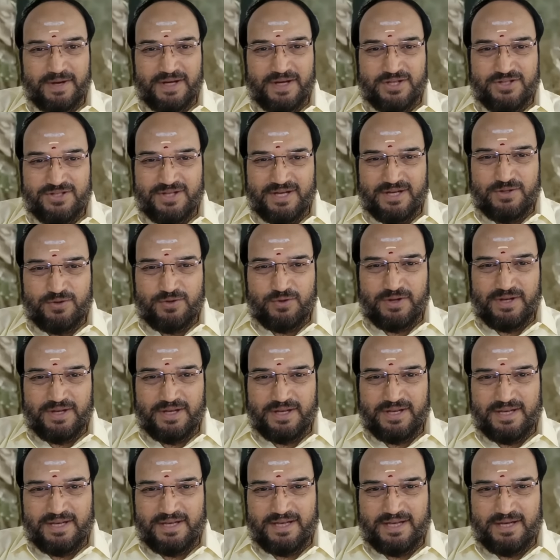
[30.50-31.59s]
மகிஷாசுரன்
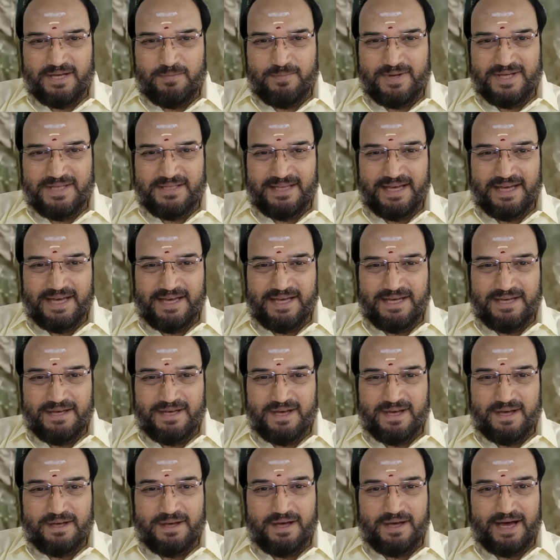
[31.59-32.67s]
என்ற எருமை தலை
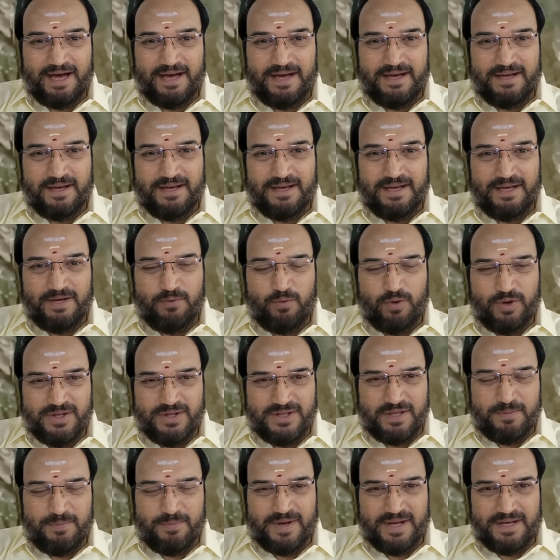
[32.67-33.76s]
அரக்கனை
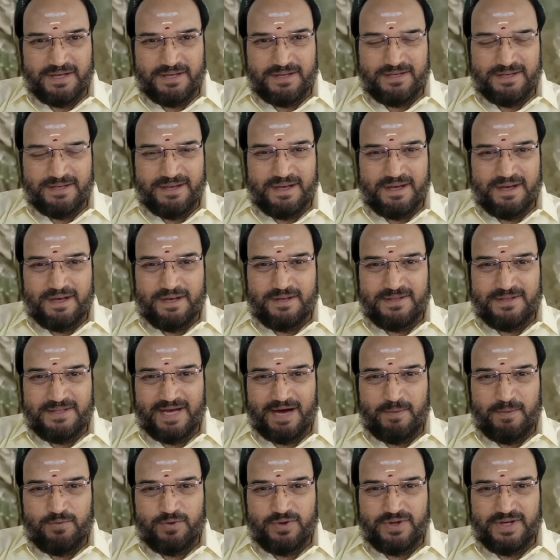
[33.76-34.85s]
ஒழித்த பிறகு
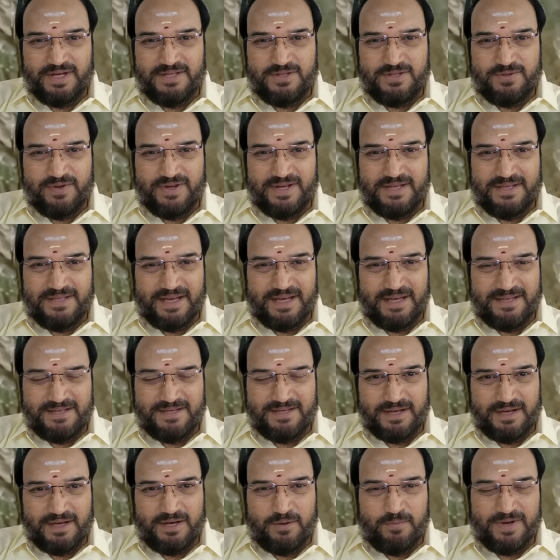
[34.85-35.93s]
சாமுண்டேஸ்வரி தனது
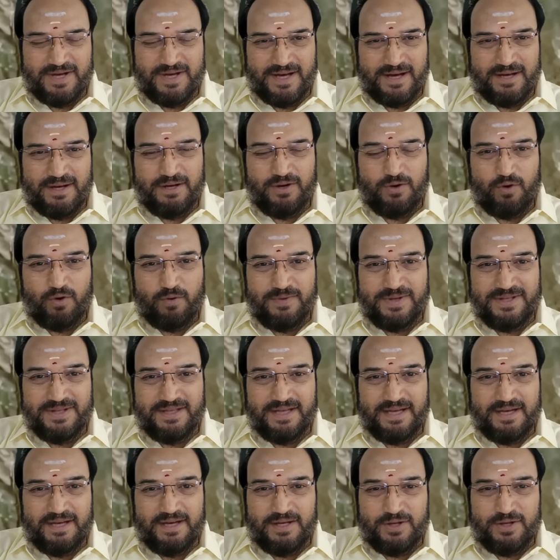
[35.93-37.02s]
கடுமையான
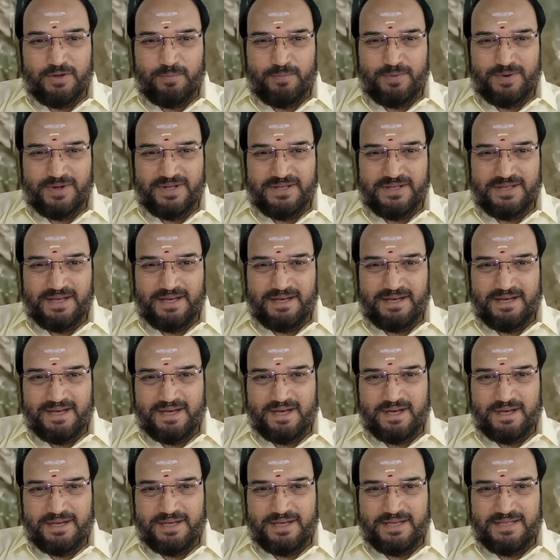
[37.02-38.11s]
கோபத்தை கட்டுப்படுத்த
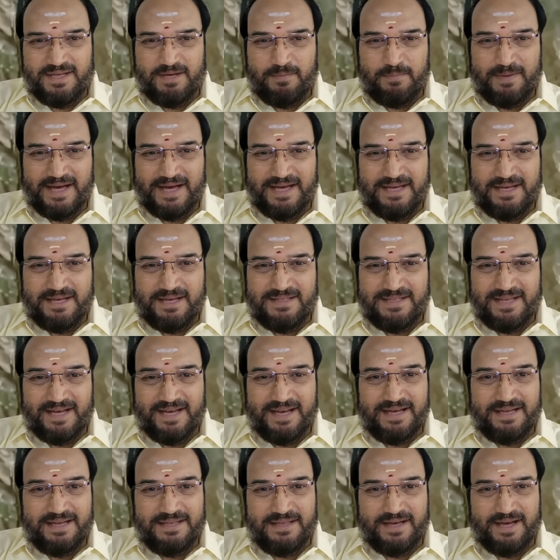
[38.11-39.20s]
இந்த மலையில்
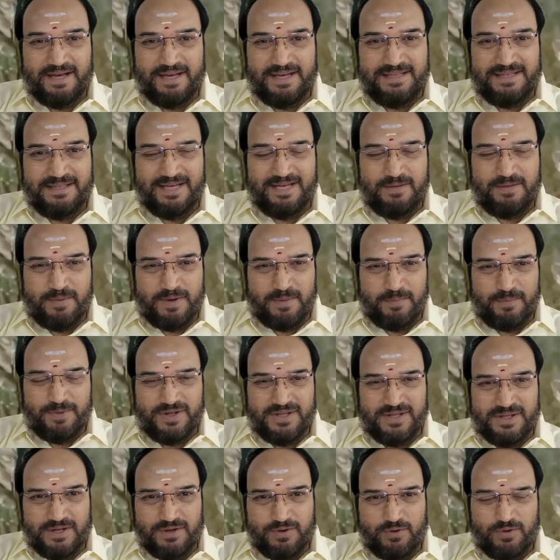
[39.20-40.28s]
தன்னைத்தானே
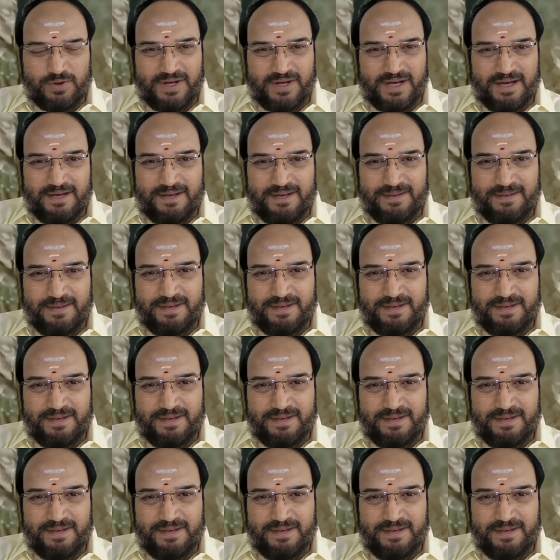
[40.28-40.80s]
தனிமைப்படுத்திக் கொண்டார்